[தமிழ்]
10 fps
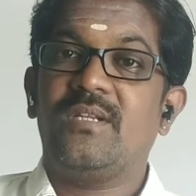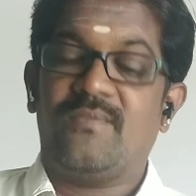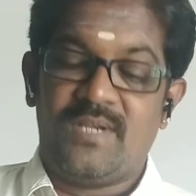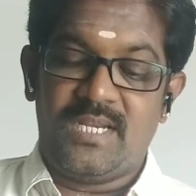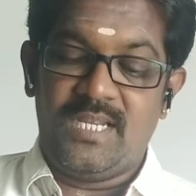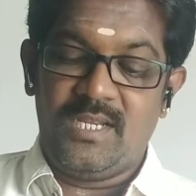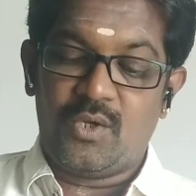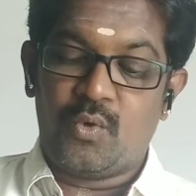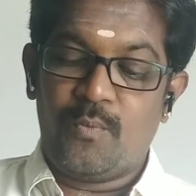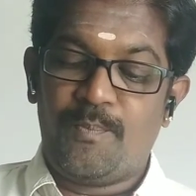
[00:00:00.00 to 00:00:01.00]
விண்வெளி
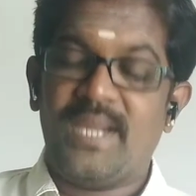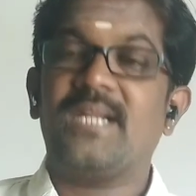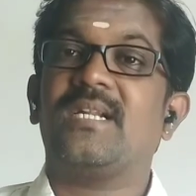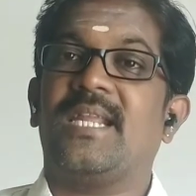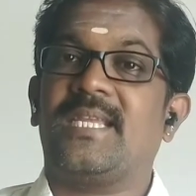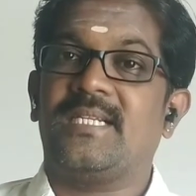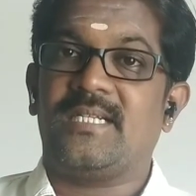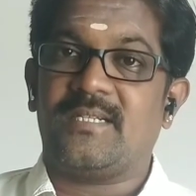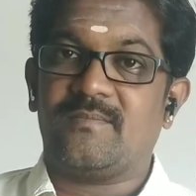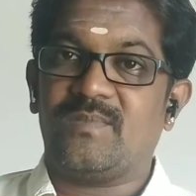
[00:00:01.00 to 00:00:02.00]
குப்பை என்று
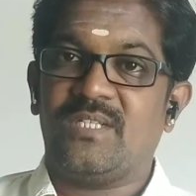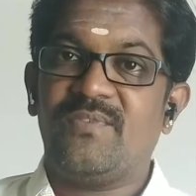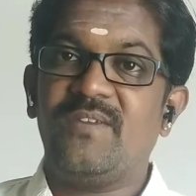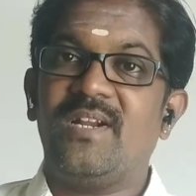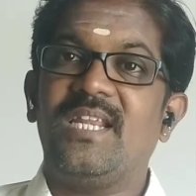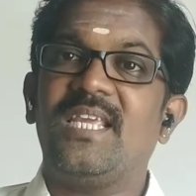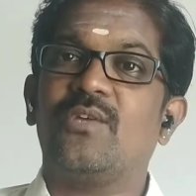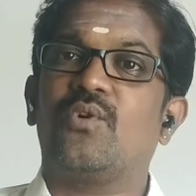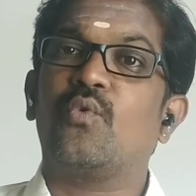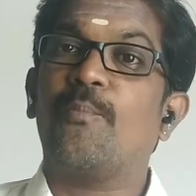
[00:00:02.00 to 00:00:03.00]
அழைக்கின்றனர் இந்த விண்வெளியில்
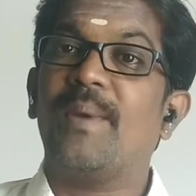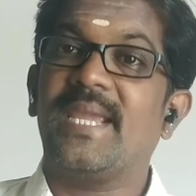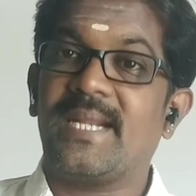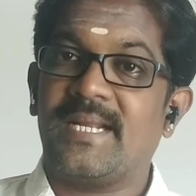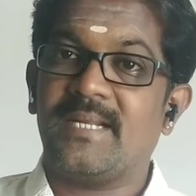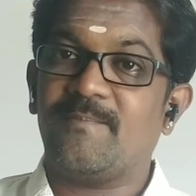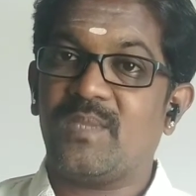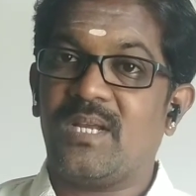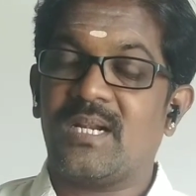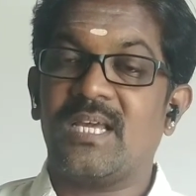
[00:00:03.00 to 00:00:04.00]
இது ஒரு குப்பைங்கிறாங்க
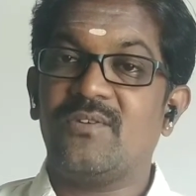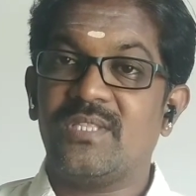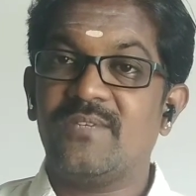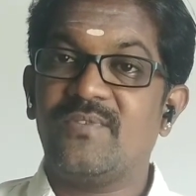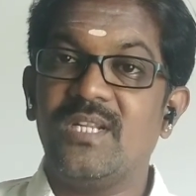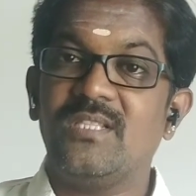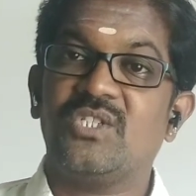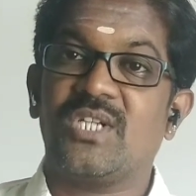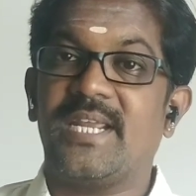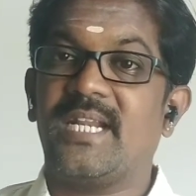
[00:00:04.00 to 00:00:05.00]
ஆனால் அது வந்து
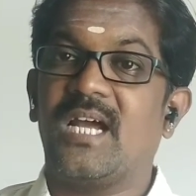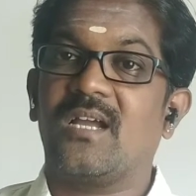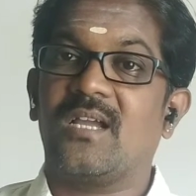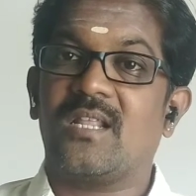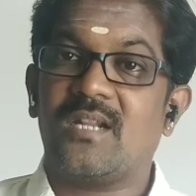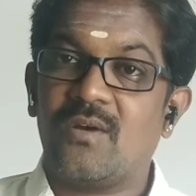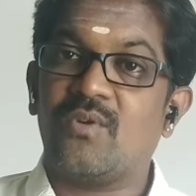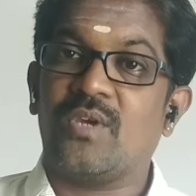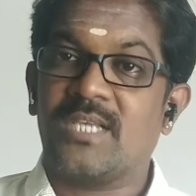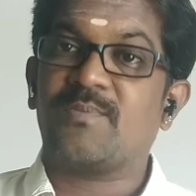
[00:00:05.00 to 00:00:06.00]
விழுந்துச்சுன்னா என்ன ஆகுங்கிறத நான்
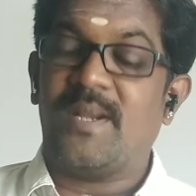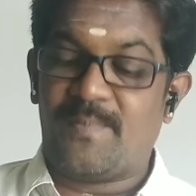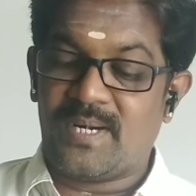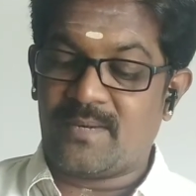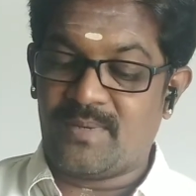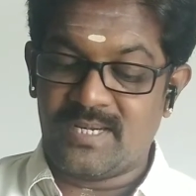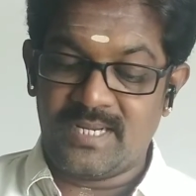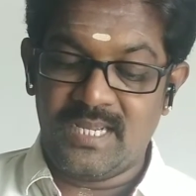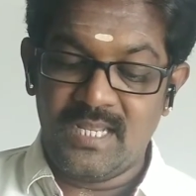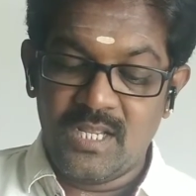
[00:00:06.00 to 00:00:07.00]
உங்களுக்கு எக்ஸ்பிளைன் பண்ணுற
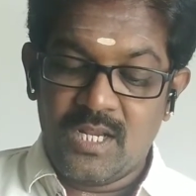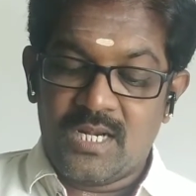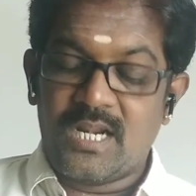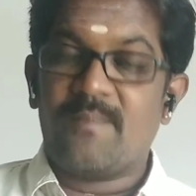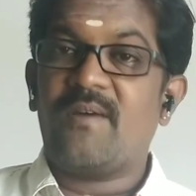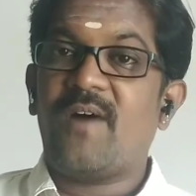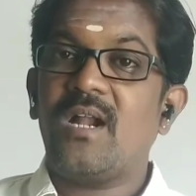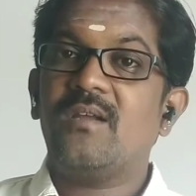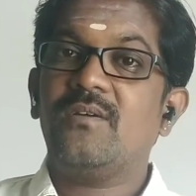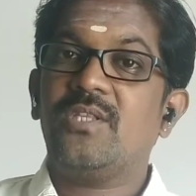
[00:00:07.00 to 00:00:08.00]
பாருங்க நம்ம
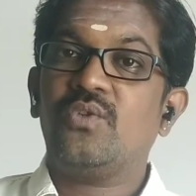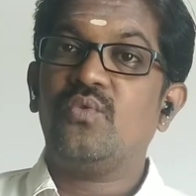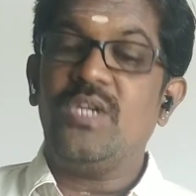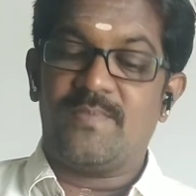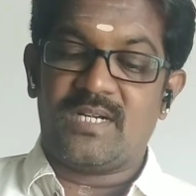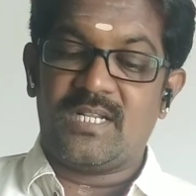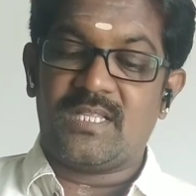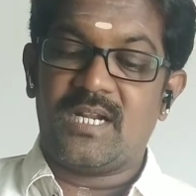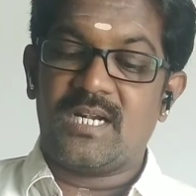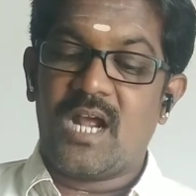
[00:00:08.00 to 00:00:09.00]
வாழும் இந்த சூரிய
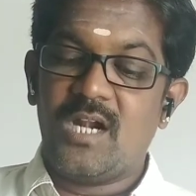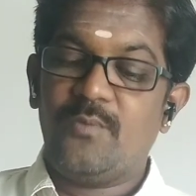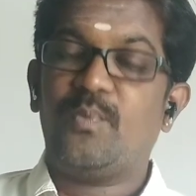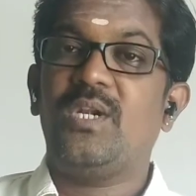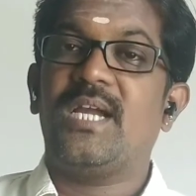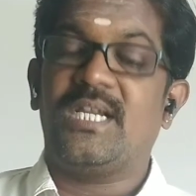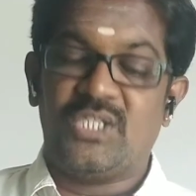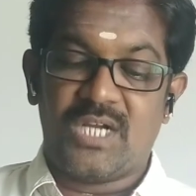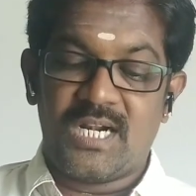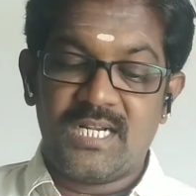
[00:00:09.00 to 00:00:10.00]
மண்டலத்தில் நாலு புள்ளி
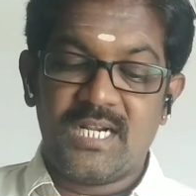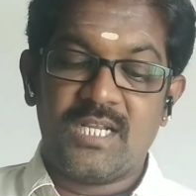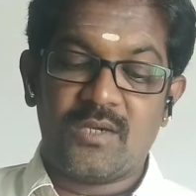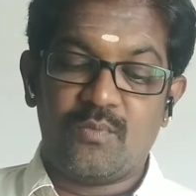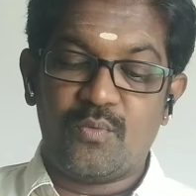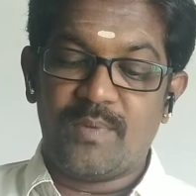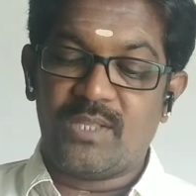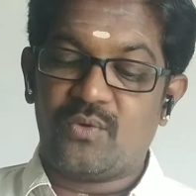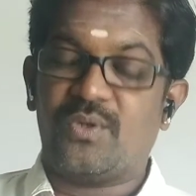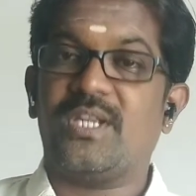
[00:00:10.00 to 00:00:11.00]
அஞ்சு ஆண்டுகளுக்கு முன்பே
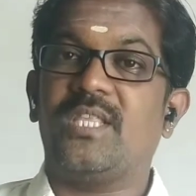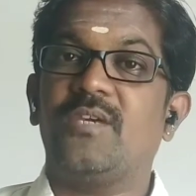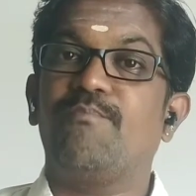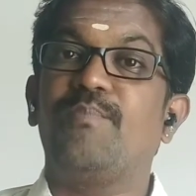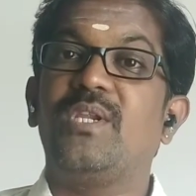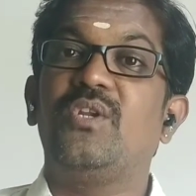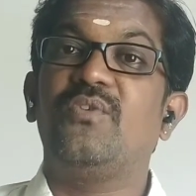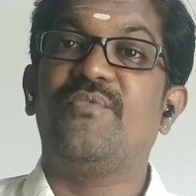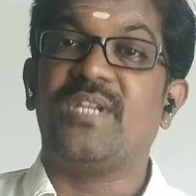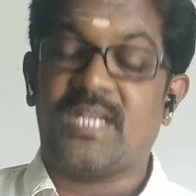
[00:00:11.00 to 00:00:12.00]
தோன்றியது பின்னு
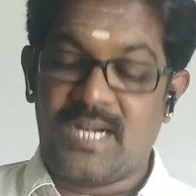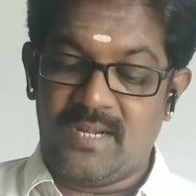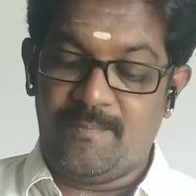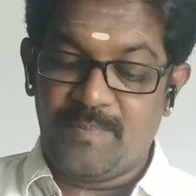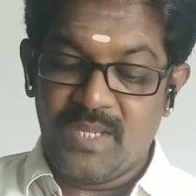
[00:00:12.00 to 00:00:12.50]
விண்கல்